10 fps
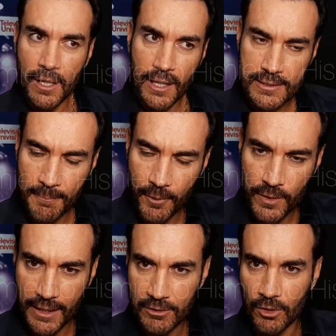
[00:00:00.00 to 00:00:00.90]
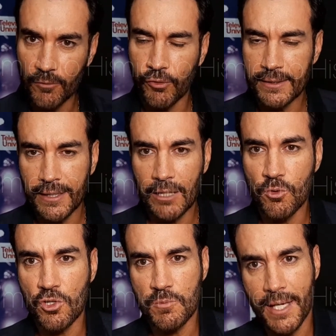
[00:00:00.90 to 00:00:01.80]
Este proyecto faltan
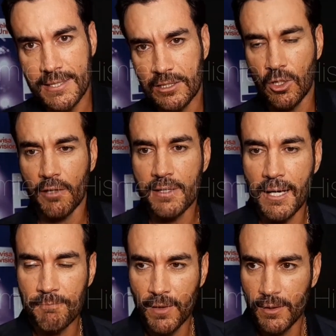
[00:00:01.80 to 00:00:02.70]
algunos meses todavía